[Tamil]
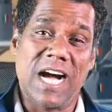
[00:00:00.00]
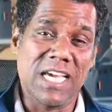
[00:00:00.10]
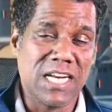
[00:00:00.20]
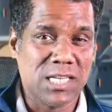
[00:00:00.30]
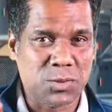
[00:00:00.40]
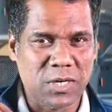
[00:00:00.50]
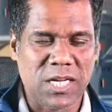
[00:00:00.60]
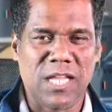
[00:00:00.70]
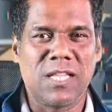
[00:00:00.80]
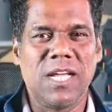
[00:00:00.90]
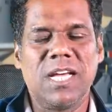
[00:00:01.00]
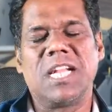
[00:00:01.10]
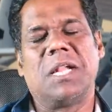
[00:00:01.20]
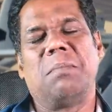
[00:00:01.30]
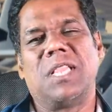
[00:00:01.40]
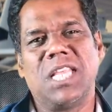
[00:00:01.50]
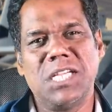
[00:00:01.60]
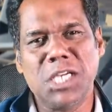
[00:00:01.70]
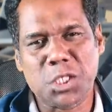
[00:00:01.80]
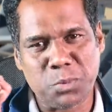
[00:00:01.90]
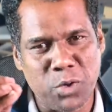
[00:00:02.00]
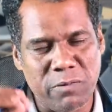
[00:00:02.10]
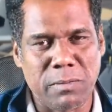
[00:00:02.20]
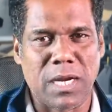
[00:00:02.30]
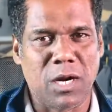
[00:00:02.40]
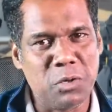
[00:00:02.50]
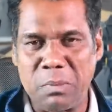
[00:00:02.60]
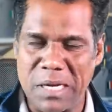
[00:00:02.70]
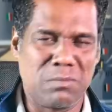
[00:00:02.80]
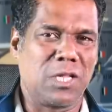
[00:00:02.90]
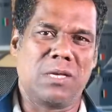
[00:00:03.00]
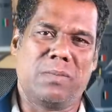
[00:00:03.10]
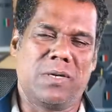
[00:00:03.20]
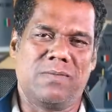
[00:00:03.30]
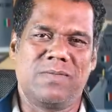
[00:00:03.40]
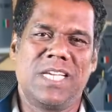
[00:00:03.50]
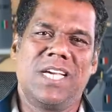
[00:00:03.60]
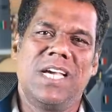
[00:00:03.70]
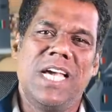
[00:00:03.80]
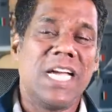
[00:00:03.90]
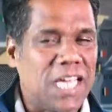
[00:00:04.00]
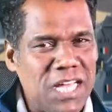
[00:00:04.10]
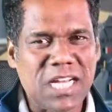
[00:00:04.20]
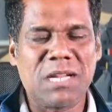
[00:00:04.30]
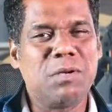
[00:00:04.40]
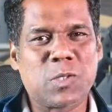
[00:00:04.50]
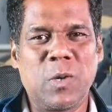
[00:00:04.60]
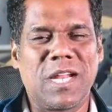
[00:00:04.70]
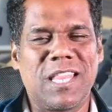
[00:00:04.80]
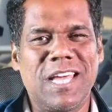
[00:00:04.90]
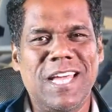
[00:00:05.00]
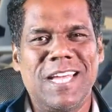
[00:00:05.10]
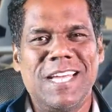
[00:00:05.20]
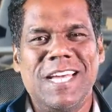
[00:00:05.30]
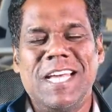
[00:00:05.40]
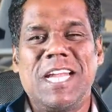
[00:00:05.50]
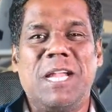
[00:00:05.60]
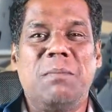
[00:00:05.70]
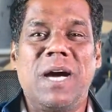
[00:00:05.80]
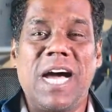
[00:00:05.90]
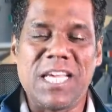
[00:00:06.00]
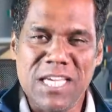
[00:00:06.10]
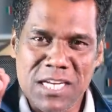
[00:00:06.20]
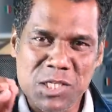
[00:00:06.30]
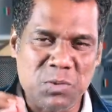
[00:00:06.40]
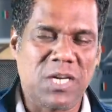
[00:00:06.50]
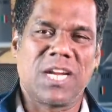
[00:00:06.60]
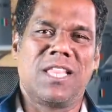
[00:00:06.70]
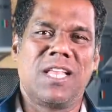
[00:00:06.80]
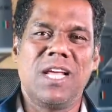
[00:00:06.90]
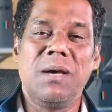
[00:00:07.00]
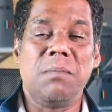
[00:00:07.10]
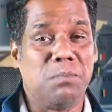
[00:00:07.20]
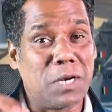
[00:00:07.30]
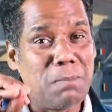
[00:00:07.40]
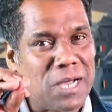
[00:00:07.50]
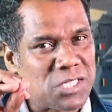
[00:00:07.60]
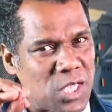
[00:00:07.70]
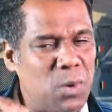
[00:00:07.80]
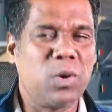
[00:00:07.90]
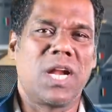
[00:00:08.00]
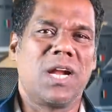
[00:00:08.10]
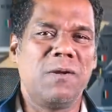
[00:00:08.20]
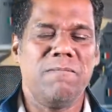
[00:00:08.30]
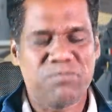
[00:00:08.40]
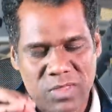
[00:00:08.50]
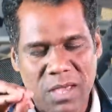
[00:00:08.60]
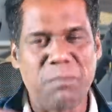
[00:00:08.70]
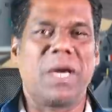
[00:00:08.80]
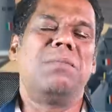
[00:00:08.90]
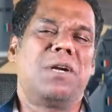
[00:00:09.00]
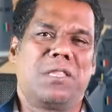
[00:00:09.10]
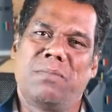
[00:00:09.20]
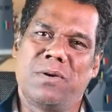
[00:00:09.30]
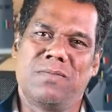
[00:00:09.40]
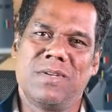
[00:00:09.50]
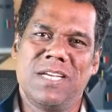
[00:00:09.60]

ஐஎன்எஸ் விக்ராந்தில் நம்ம தேஜாஸ் போர் விமானங்களும் பயன்படுத்தப்படும் ஏற்கனவே சொல்லியிருந்தேன் நம்ம ஐஎன்எஸ் விக்ராந்தில் பிரம்மாஸ் ஏவுகணைகளும் பயன்படுத்தப்படும்